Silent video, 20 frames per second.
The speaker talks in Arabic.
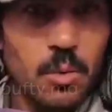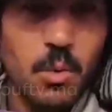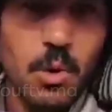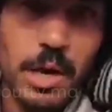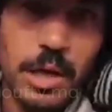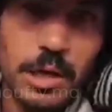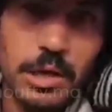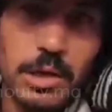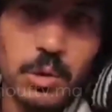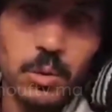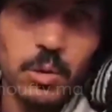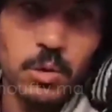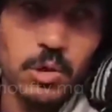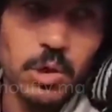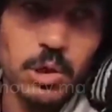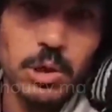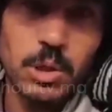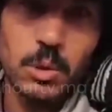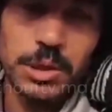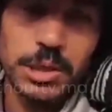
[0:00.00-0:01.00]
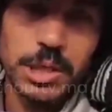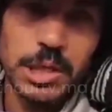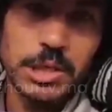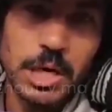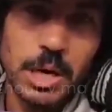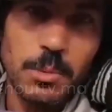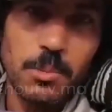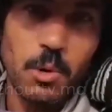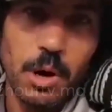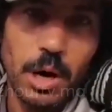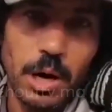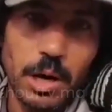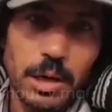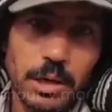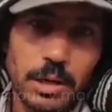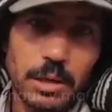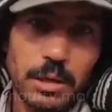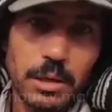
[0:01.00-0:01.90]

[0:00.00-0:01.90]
واحد وجدتو وحدة جابوها